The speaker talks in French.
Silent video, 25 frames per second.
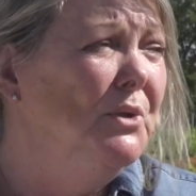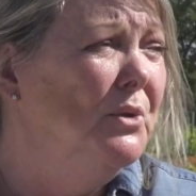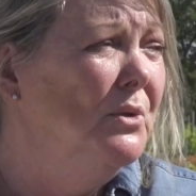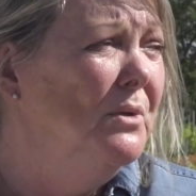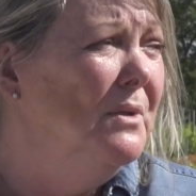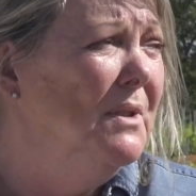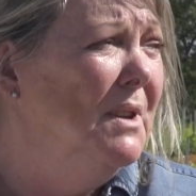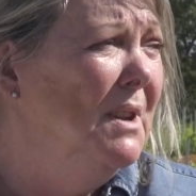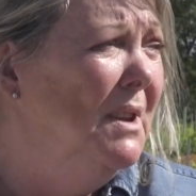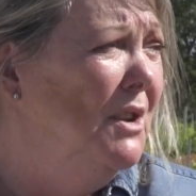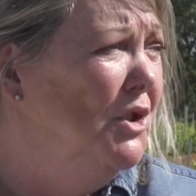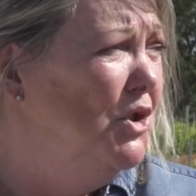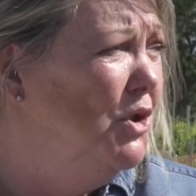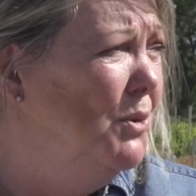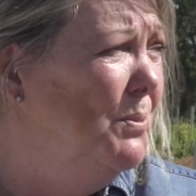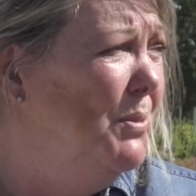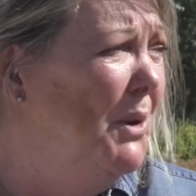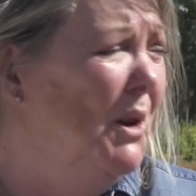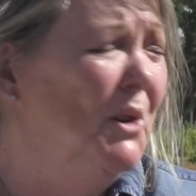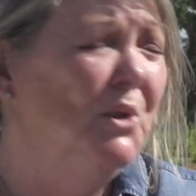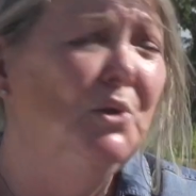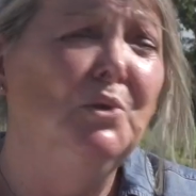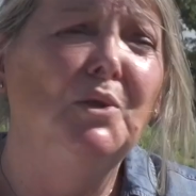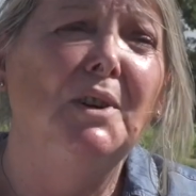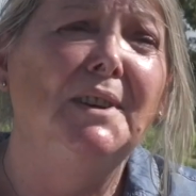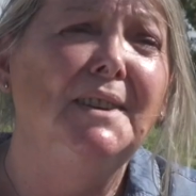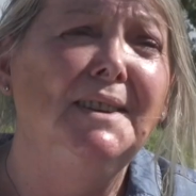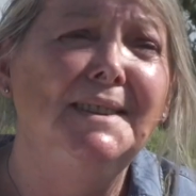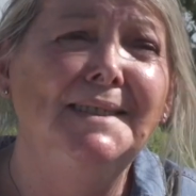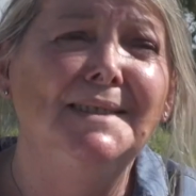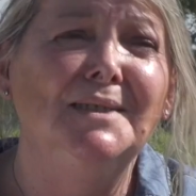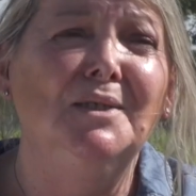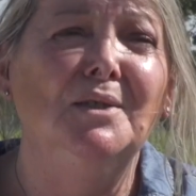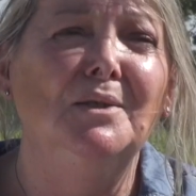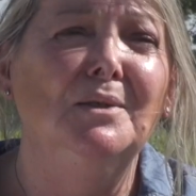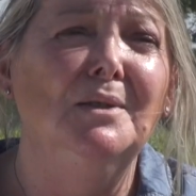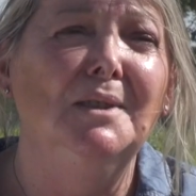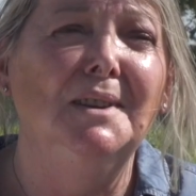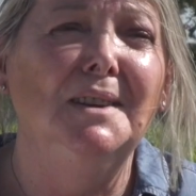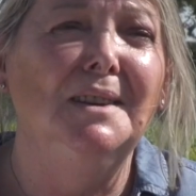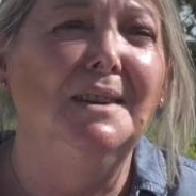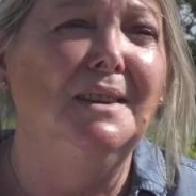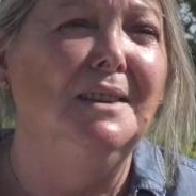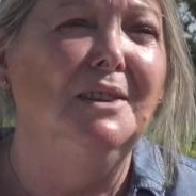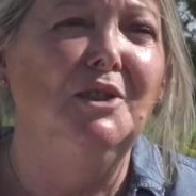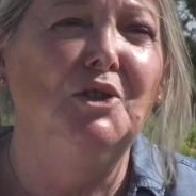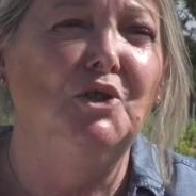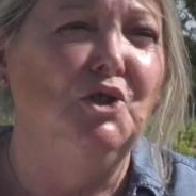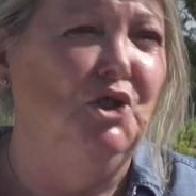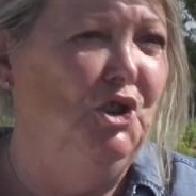tenais, je prends le risque
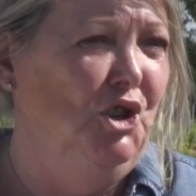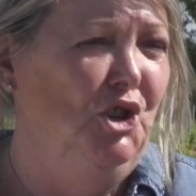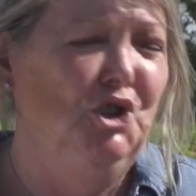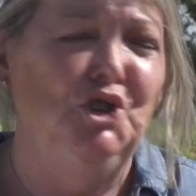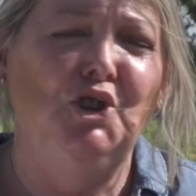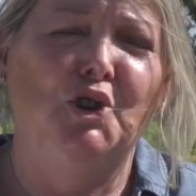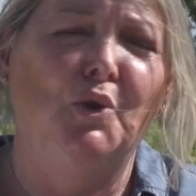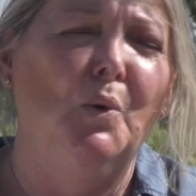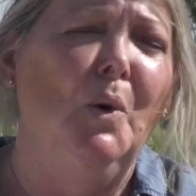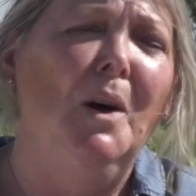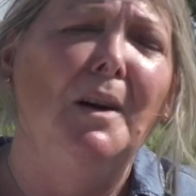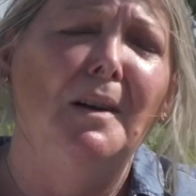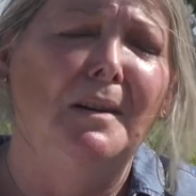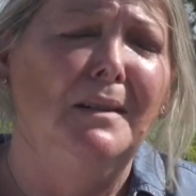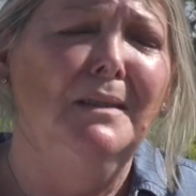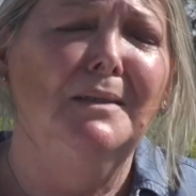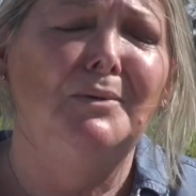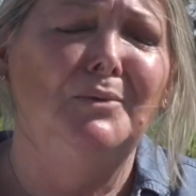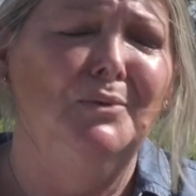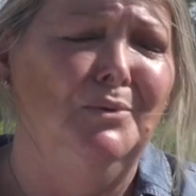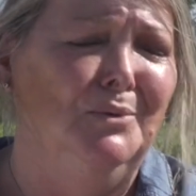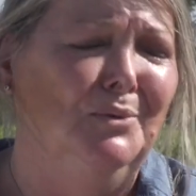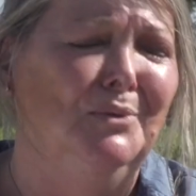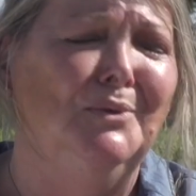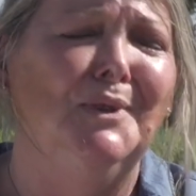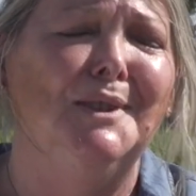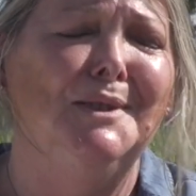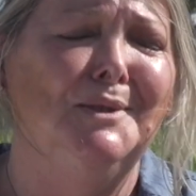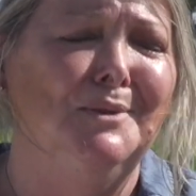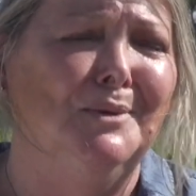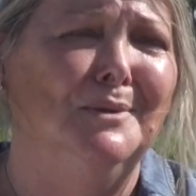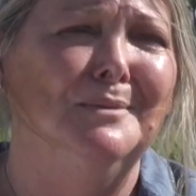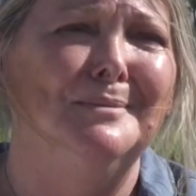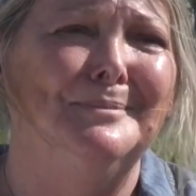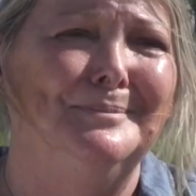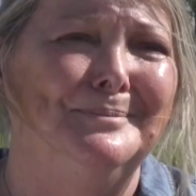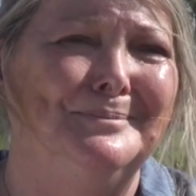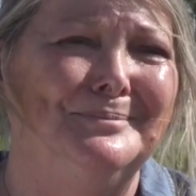et j'y crois hein, de toute façon.